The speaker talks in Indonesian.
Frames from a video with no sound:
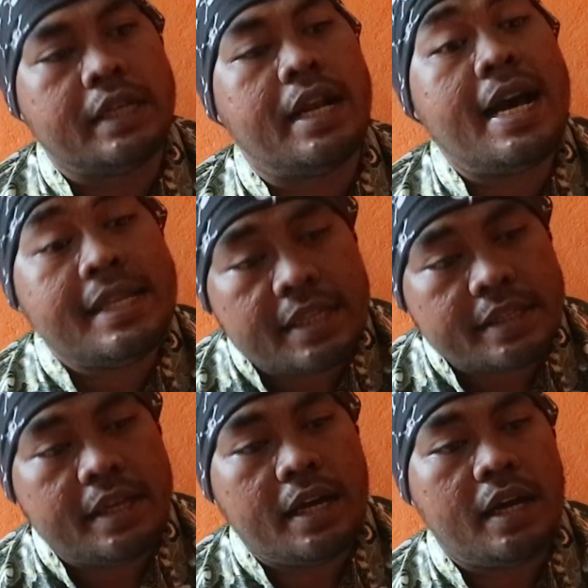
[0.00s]
Tenang
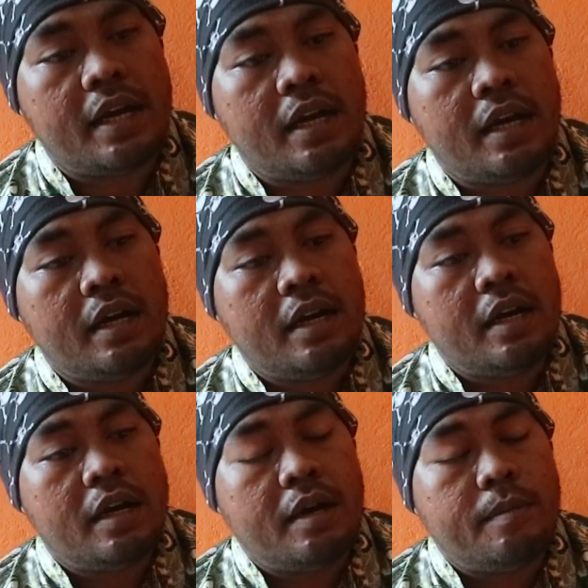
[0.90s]
saja.
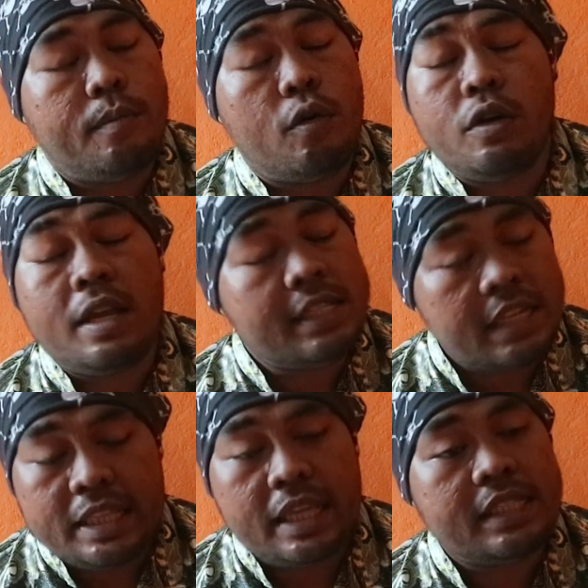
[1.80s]
Pokoknya
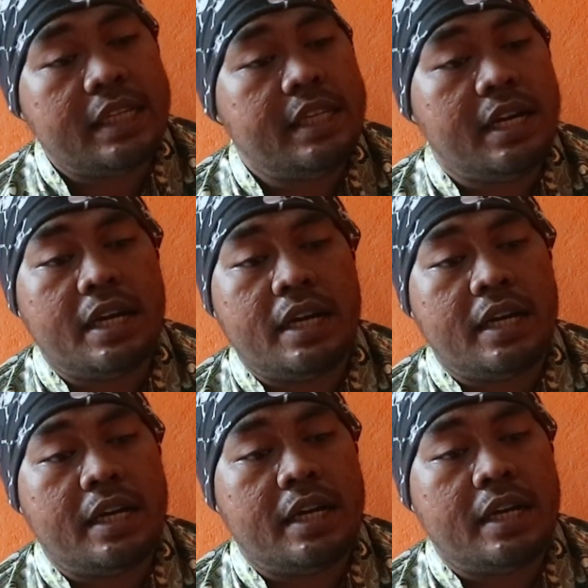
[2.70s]
cerita saja.
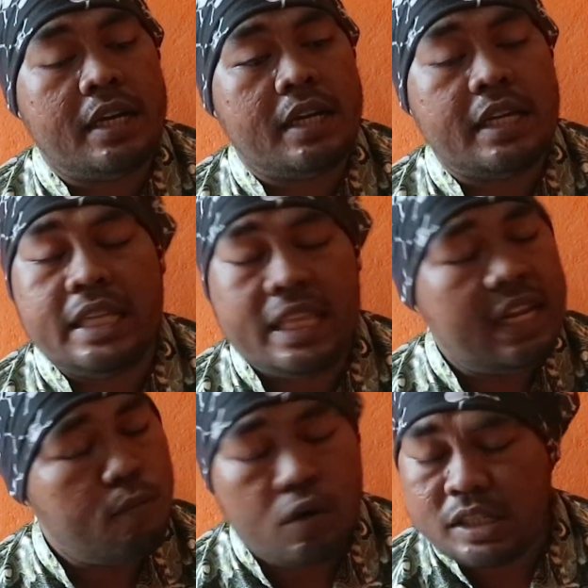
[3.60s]
Kita
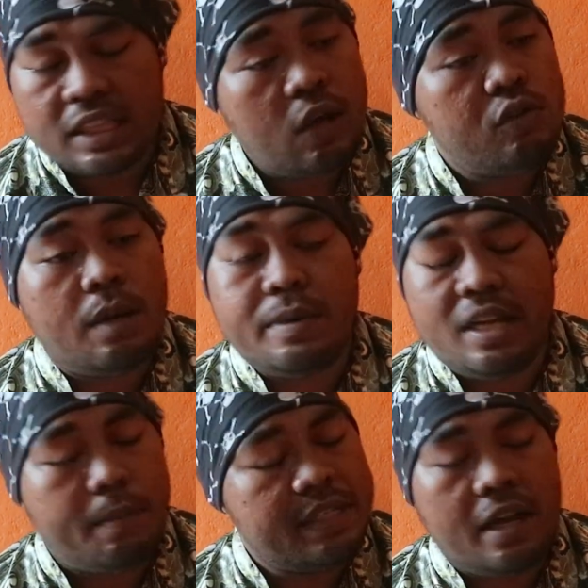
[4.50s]
tidak mau kasih tahu sama
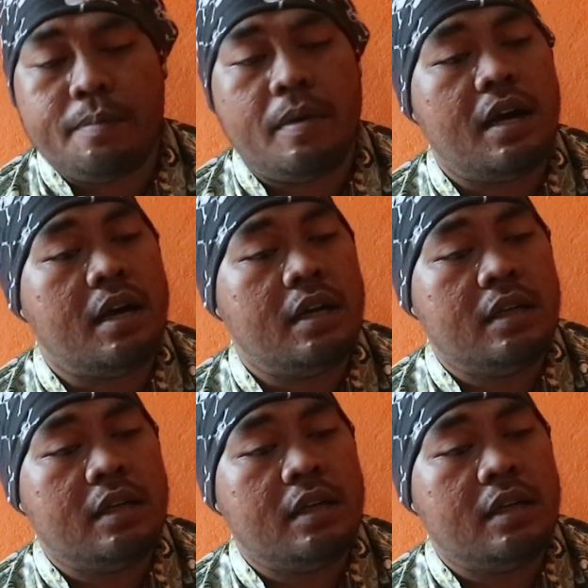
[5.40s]
siapa-siapa.